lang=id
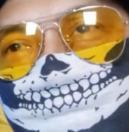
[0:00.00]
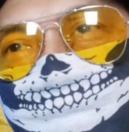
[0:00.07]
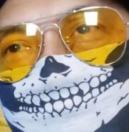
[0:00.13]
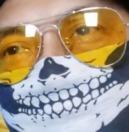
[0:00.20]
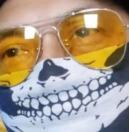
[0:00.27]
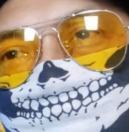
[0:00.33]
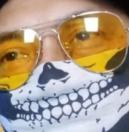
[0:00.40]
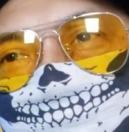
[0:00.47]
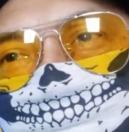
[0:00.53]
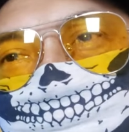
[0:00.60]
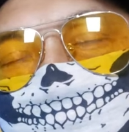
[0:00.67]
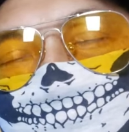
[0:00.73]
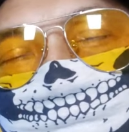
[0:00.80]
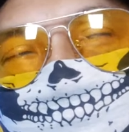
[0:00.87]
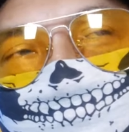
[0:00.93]
penghafal alquran
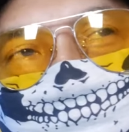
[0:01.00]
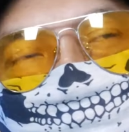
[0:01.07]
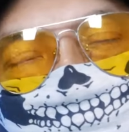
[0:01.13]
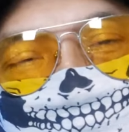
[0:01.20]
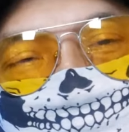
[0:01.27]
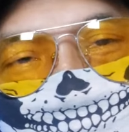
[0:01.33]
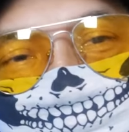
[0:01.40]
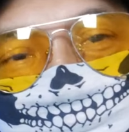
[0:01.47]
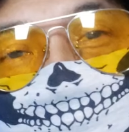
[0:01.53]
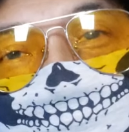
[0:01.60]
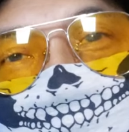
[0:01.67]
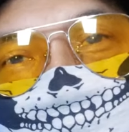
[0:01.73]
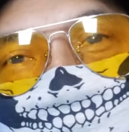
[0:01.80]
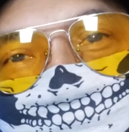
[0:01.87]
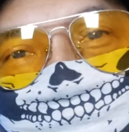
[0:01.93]
penghafal alquran yang
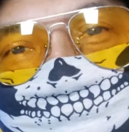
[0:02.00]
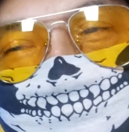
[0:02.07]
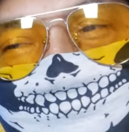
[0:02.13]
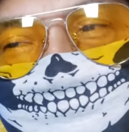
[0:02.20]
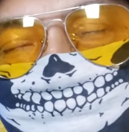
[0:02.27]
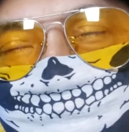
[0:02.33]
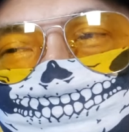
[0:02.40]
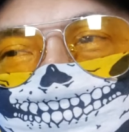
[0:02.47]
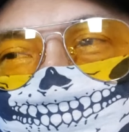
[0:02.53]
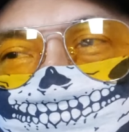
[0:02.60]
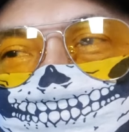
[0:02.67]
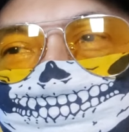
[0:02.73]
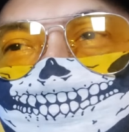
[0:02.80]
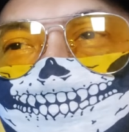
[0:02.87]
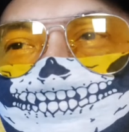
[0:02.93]
mana gitu karena Yusuf
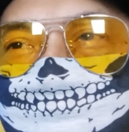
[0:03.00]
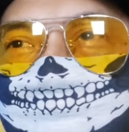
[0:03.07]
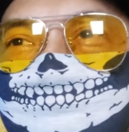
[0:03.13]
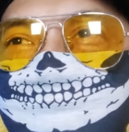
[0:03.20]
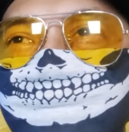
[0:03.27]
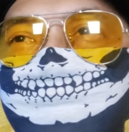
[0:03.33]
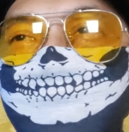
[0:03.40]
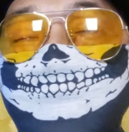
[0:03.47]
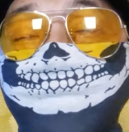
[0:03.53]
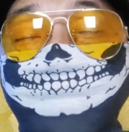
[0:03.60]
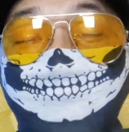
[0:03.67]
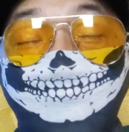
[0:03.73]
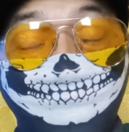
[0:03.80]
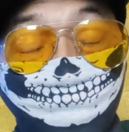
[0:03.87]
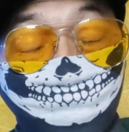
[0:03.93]
Mansur merasa dia
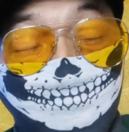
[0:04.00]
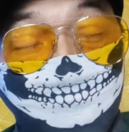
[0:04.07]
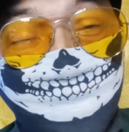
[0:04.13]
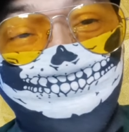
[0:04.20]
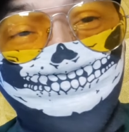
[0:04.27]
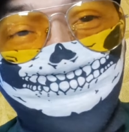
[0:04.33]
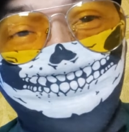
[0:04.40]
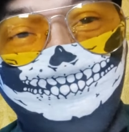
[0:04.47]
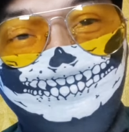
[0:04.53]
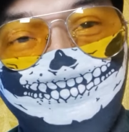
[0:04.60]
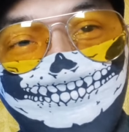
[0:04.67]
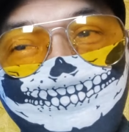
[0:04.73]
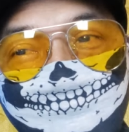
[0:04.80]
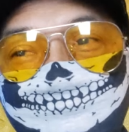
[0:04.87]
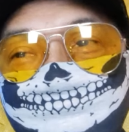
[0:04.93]
menghafal alquran gitu ya
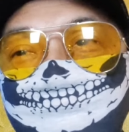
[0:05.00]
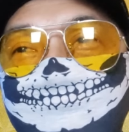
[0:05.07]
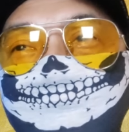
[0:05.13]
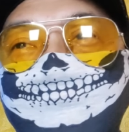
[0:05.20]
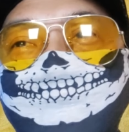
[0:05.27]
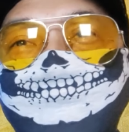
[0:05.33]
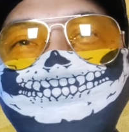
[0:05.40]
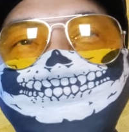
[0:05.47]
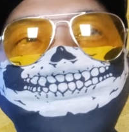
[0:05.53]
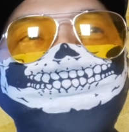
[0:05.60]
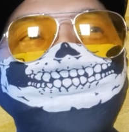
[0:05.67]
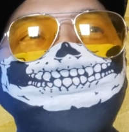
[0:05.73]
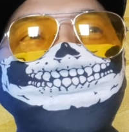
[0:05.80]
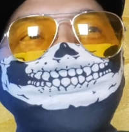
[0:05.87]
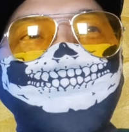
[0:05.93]
anak-anaknya
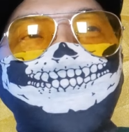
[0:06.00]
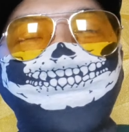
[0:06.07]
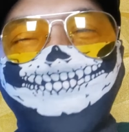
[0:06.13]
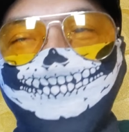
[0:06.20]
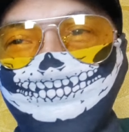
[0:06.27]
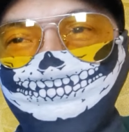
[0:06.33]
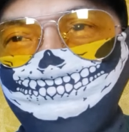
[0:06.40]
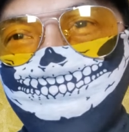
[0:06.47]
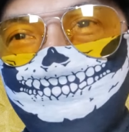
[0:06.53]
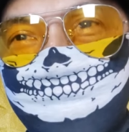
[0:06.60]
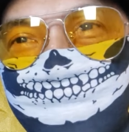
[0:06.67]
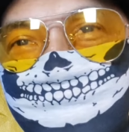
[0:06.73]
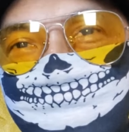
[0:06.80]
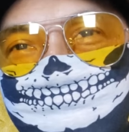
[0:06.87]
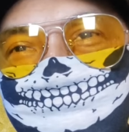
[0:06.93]
menghafal
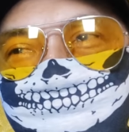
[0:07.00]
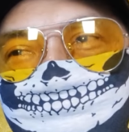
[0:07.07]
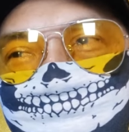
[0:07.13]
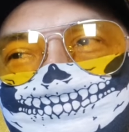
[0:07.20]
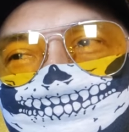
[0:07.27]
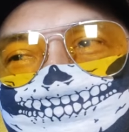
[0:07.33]
alquran terus